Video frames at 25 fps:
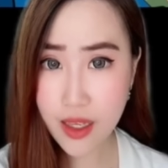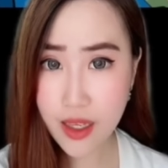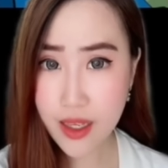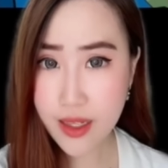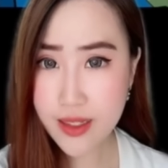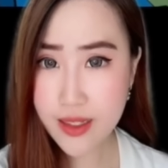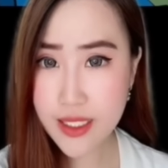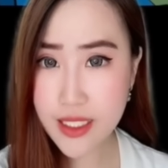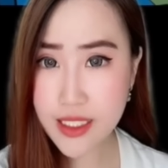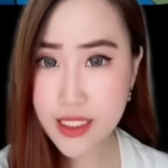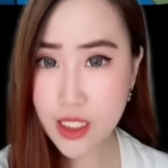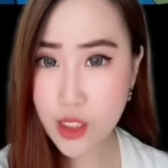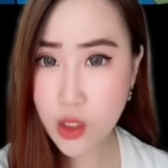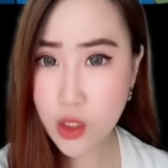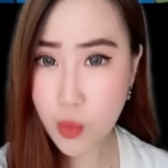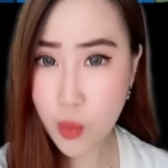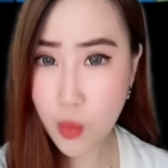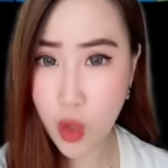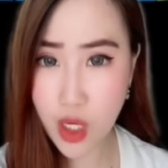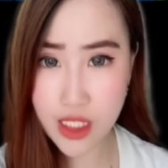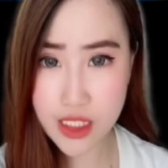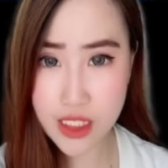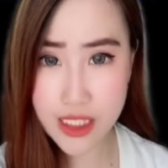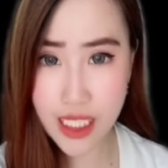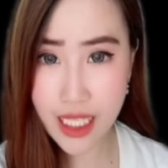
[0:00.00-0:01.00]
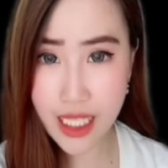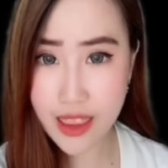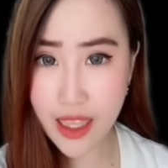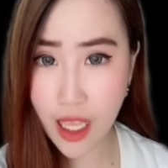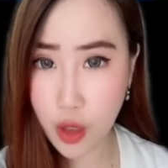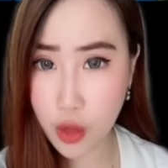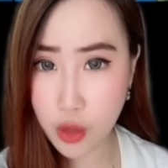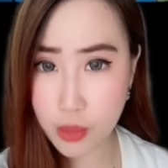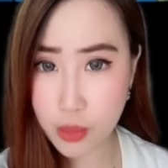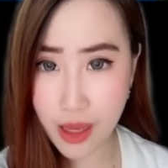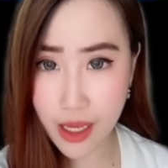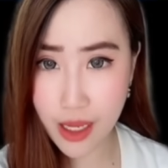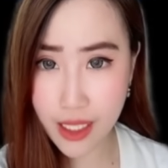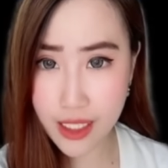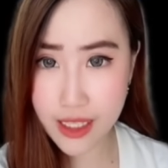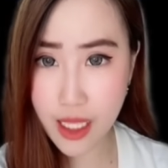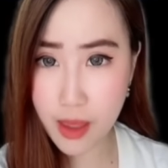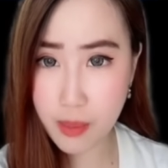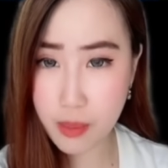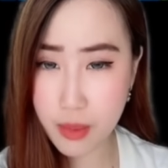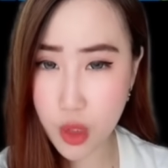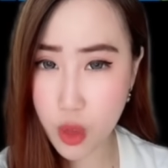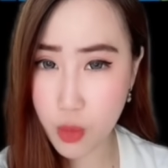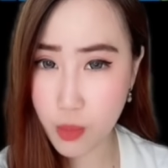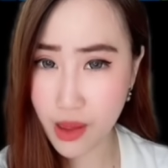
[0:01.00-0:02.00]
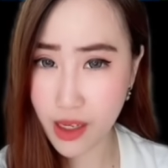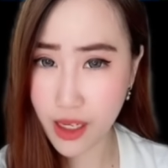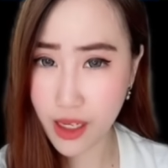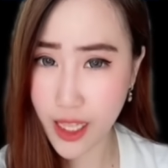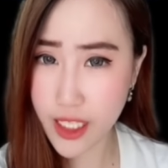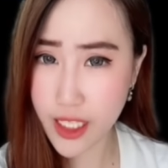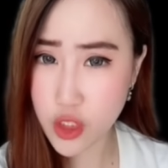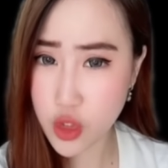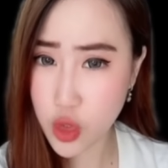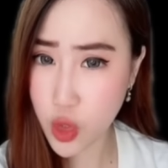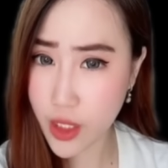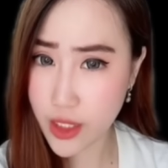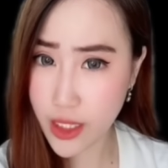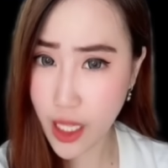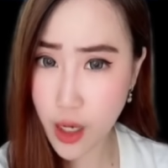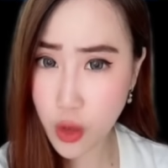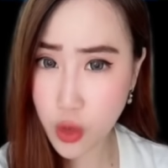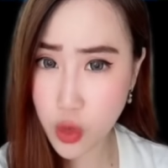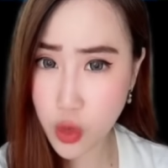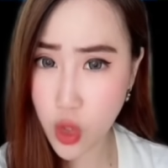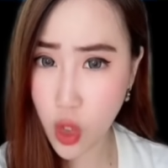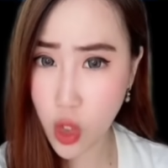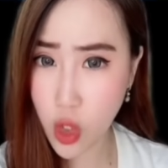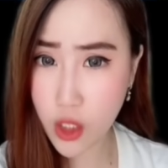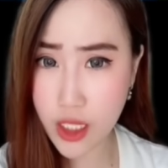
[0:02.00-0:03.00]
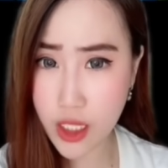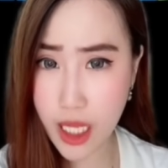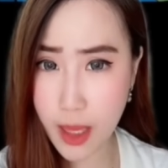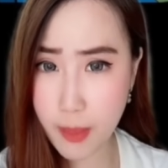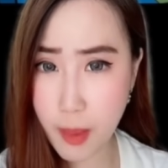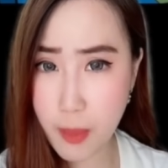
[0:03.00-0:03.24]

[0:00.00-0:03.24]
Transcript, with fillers: Di situ buat Jane takut banget dan penumpang lain juga takut dong kenapa